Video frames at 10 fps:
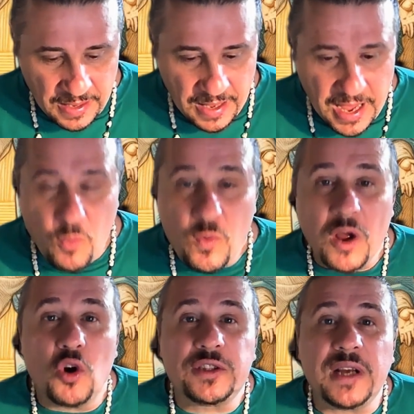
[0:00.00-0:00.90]
È una
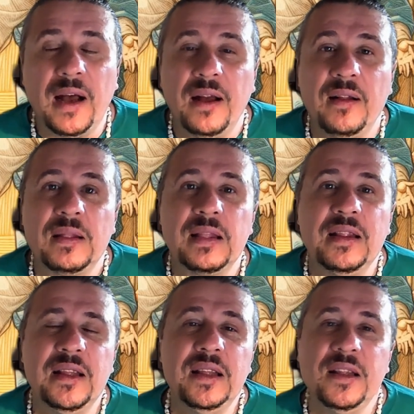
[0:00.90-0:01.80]
cosa
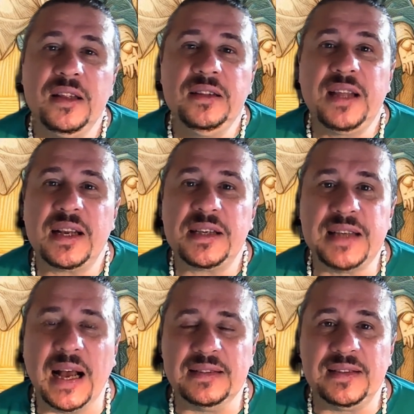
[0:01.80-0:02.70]

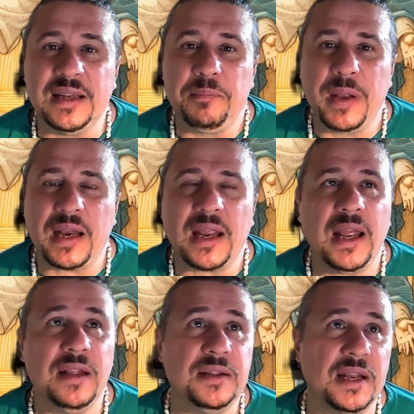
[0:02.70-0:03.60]
interessante, perché
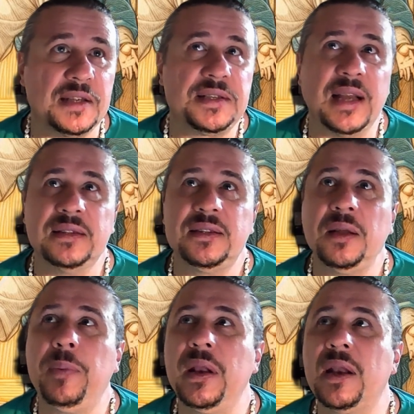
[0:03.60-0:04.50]

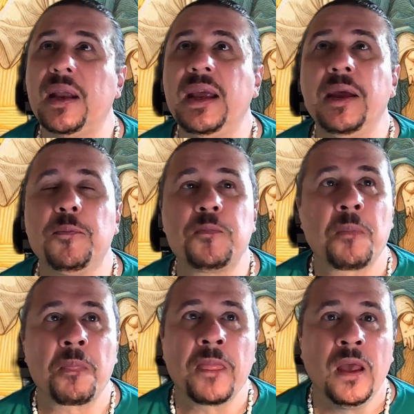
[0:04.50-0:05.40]
interessante? Perché
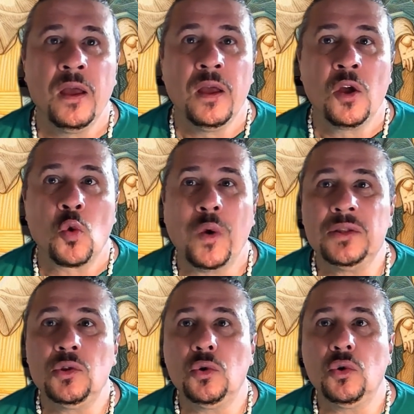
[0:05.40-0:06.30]

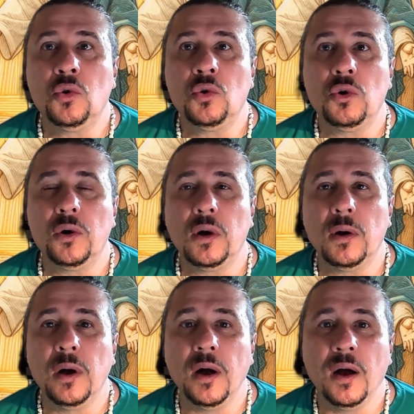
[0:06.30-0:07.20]
quando
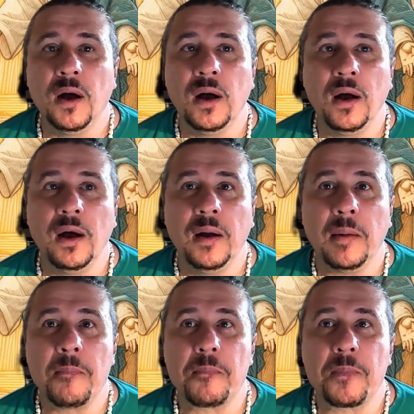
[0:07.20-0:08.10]

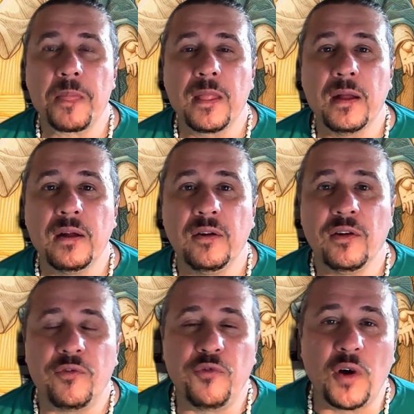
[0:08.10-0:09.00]
uh,
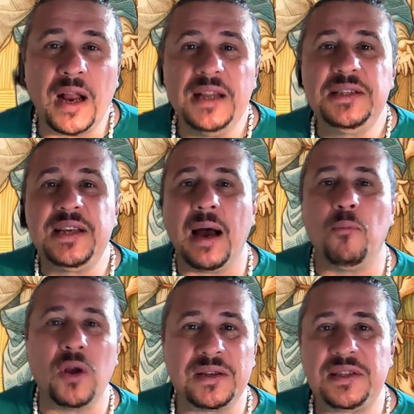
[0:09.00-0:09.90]
eh,
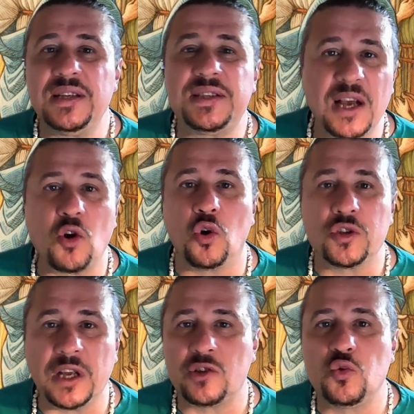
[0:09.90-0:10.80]
focalizziamo la stessa
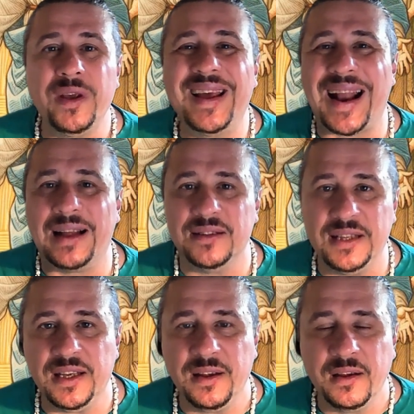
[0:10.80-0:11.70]
cosa sui
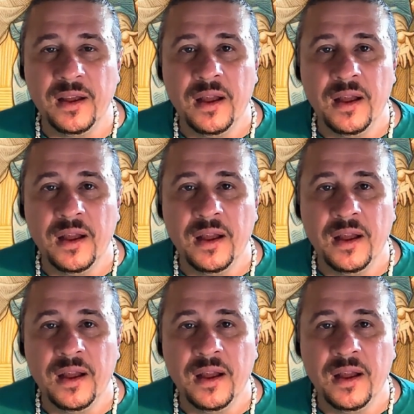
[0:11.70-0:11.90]
grandi,